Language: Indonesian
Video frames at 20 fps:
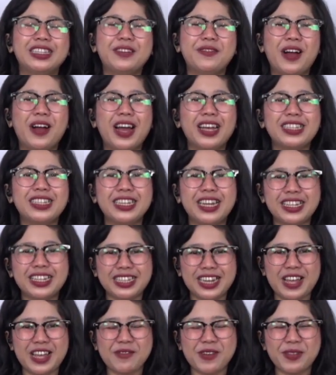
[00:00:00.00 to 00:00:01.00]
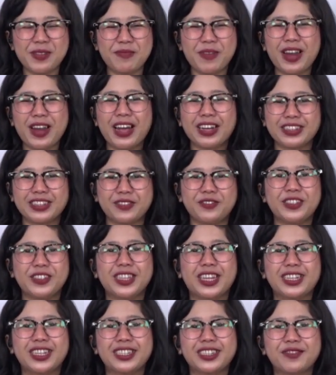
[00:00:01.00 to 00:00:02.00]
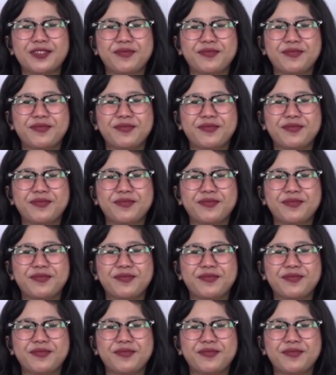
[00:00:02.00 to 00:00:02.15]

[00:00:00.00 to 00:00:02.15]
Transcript: Terima kasih dan selamat beraktivitas.